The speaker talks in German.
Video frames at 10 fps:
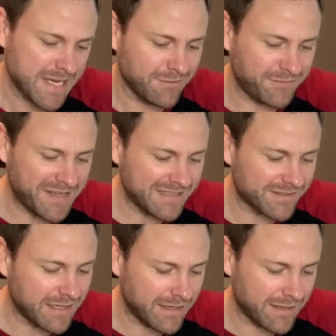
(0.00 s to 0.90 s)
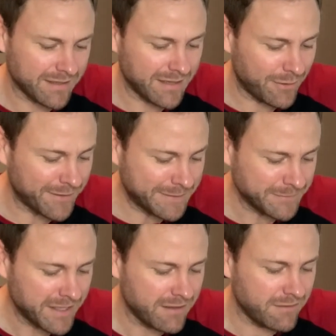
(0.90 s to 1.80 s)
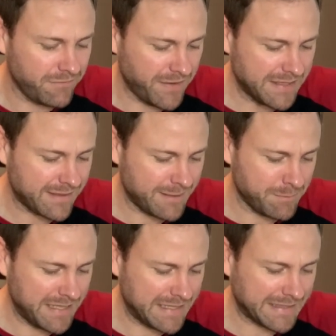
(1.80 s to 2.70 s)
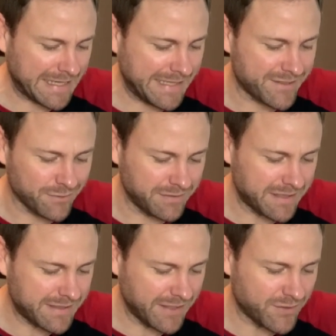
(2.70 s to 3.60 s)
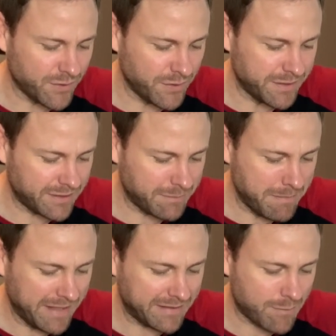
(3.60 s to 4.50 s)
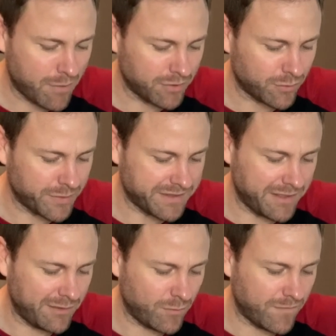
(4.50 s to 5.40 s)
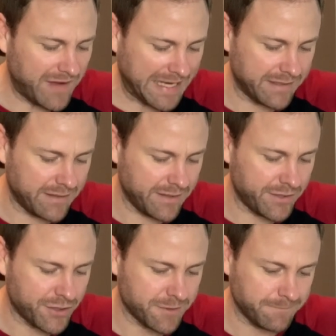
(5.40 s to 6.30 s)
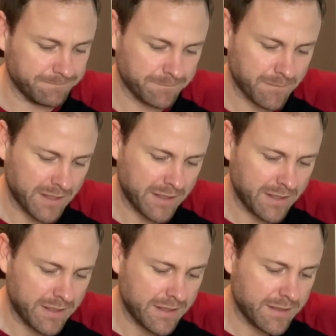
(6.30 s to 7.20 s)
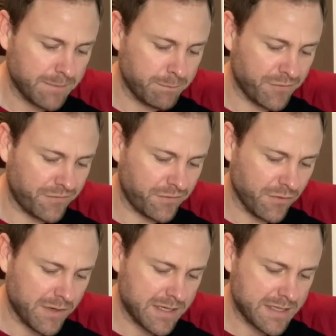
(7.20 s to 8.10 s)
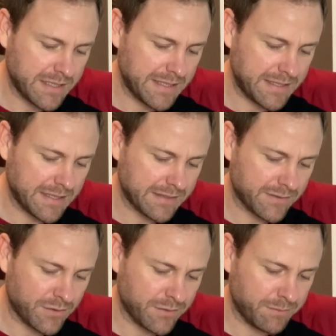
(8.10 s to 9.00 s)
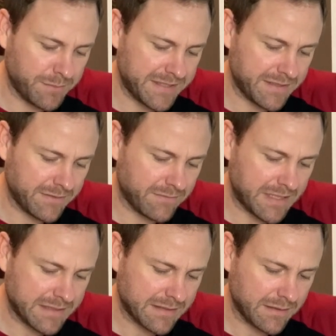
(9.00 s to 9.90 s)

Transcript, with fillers: Faster, harder, lauter. Fessler Mill 1396 Metamalt Whisky Wacken Edition. Bevor ich jetzt noch ein bisschen was.